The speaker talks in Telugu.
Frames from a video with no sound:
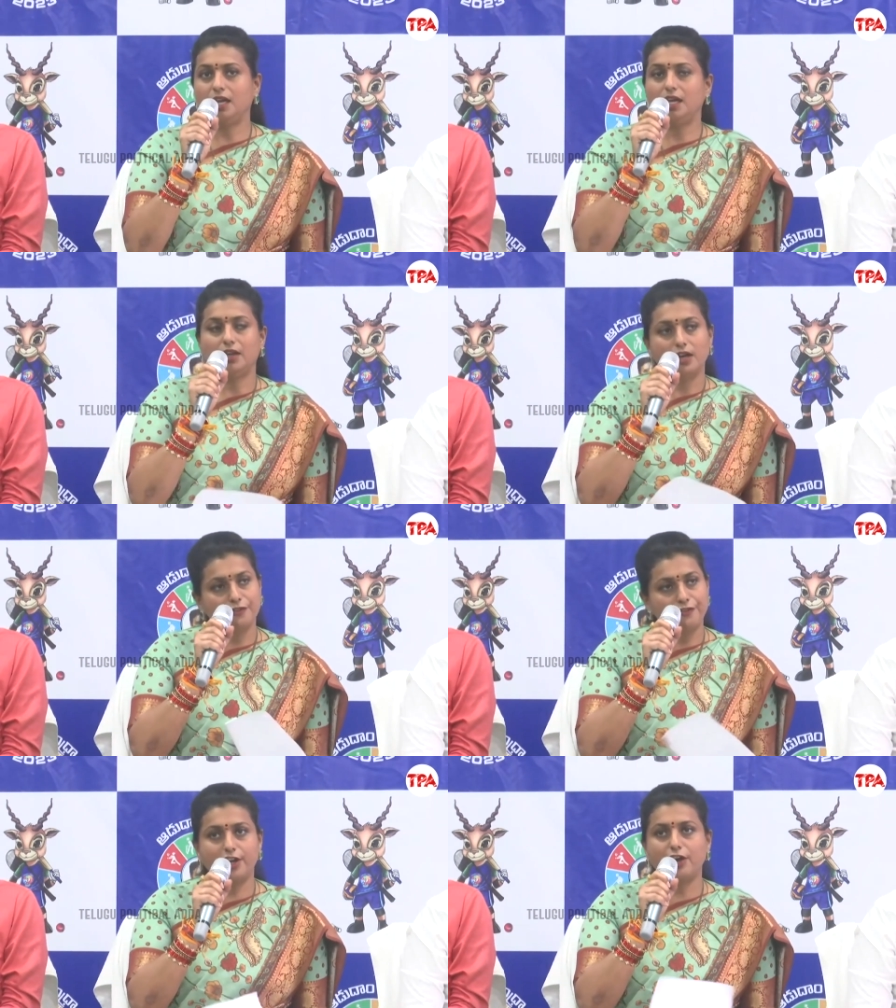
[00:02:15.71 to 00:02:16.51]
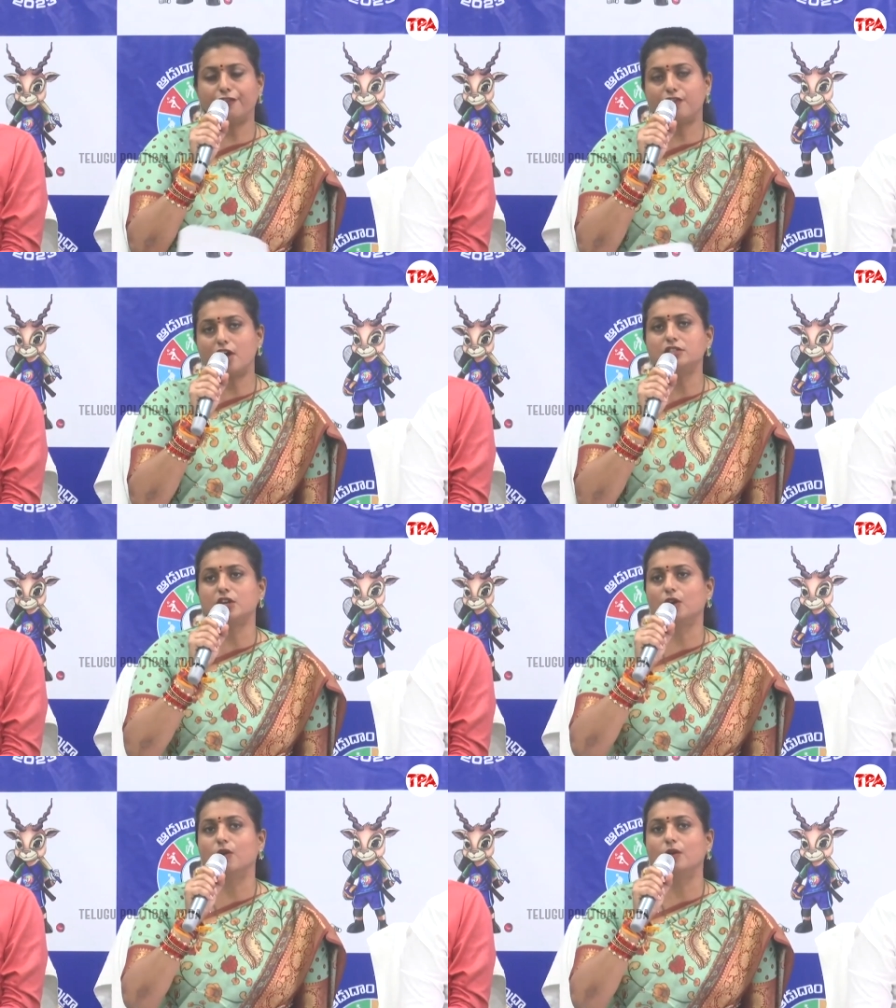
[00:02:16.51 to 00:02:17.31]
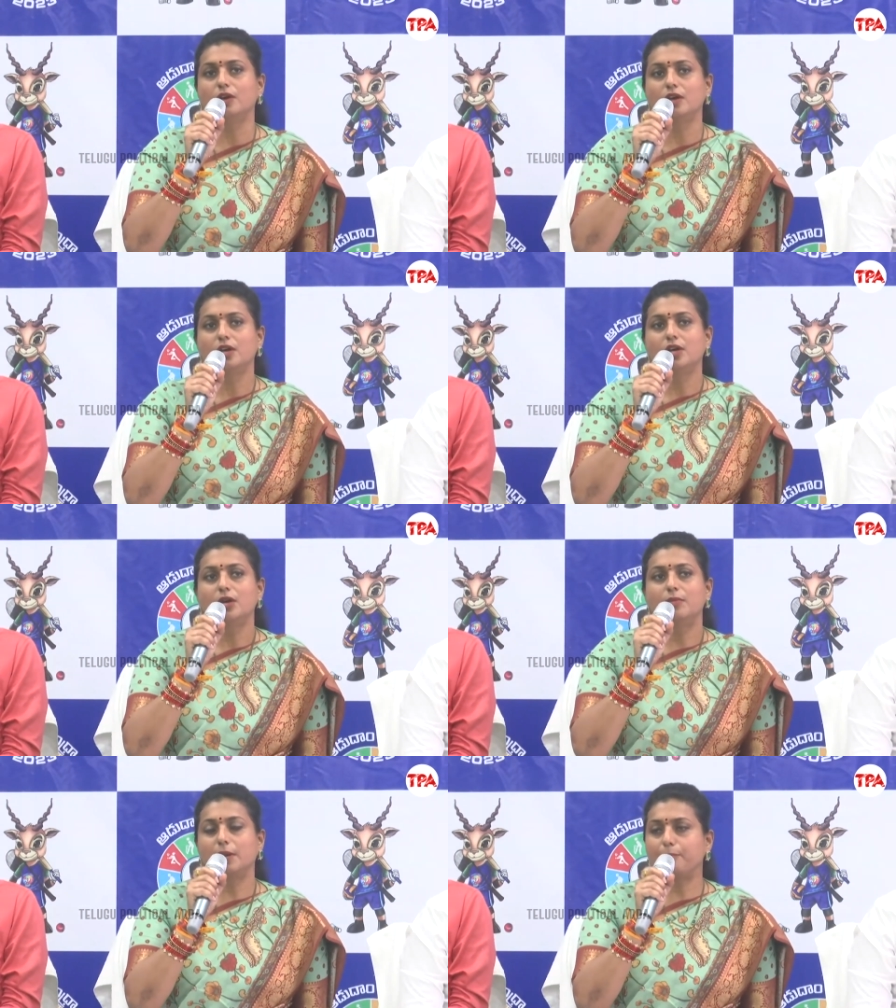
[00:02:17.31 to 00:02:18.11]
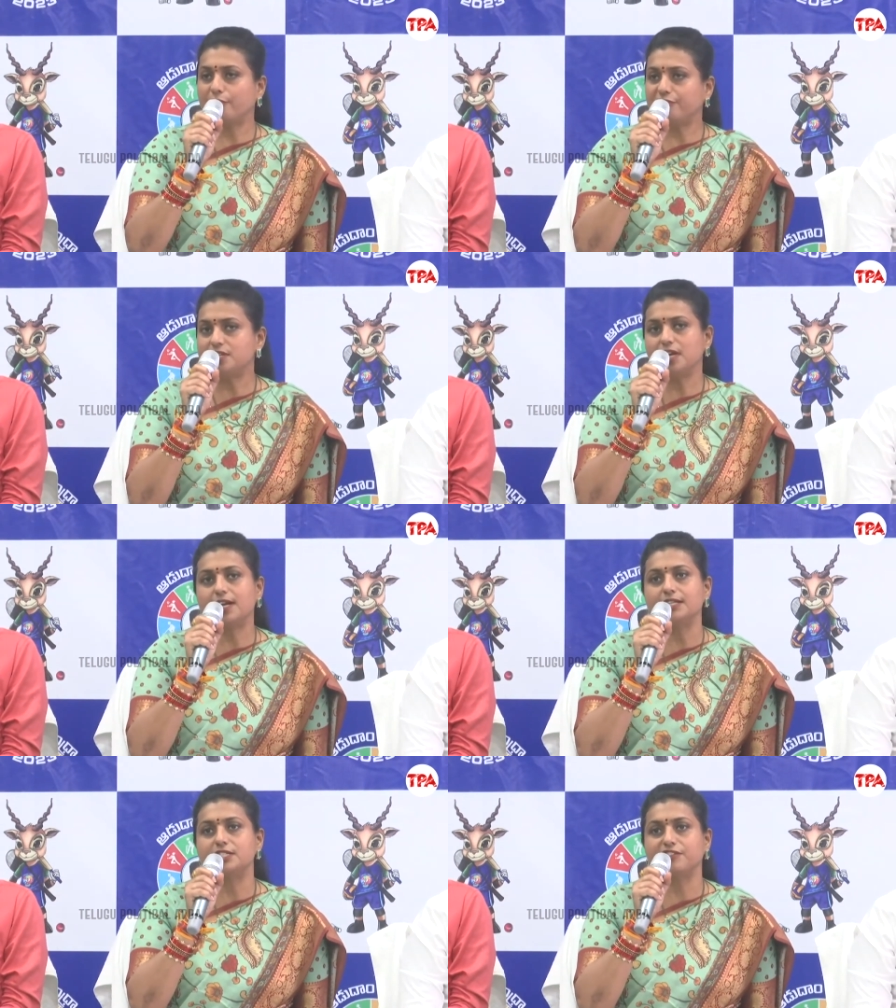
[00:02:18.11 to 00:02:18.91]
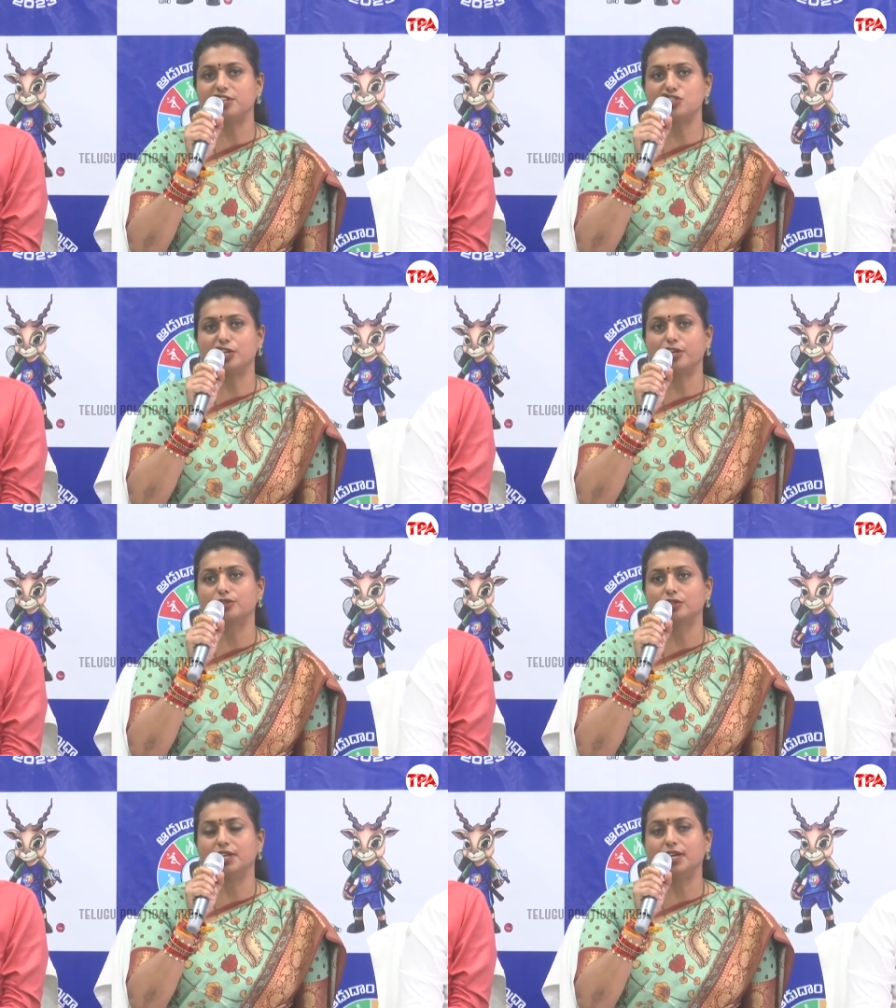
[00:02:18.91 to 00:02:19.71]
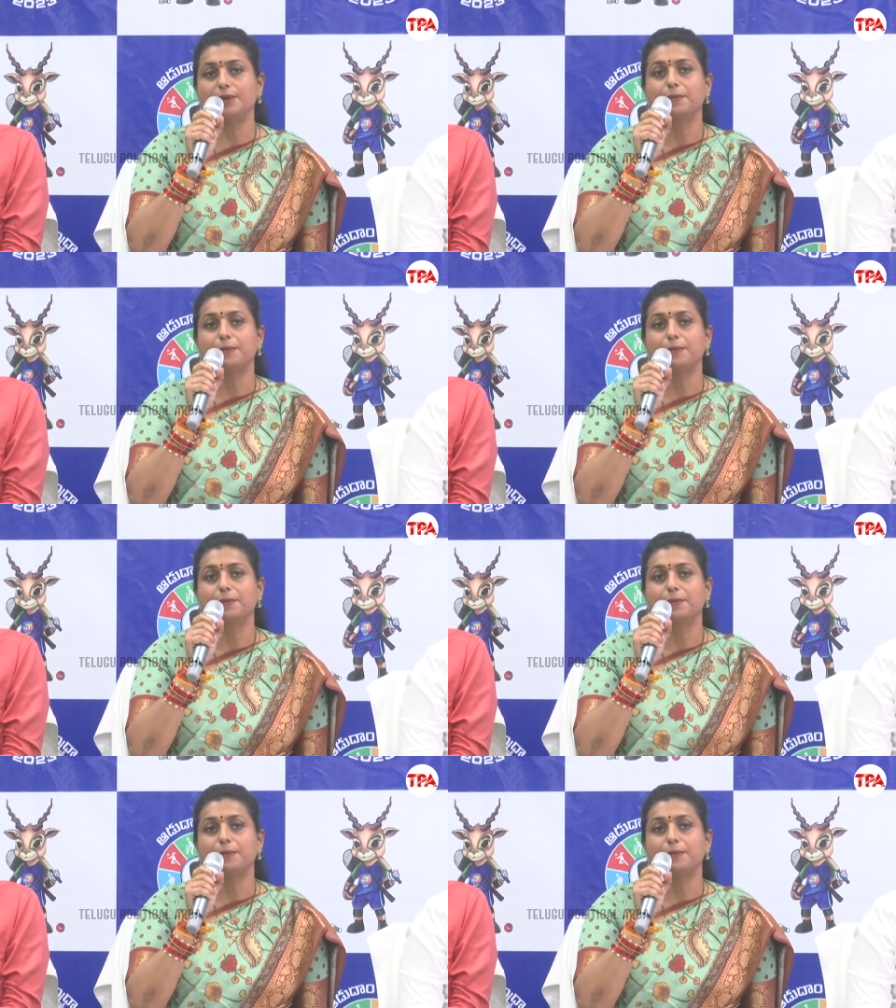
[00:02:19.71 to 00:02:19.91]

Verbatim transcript: ఈ ఫ్రీ ఆఫ్ కాస్ట్లో మరి ప్రొఫెషనల్ కిట్స్ ఇవ్వటం జరుగుతుంది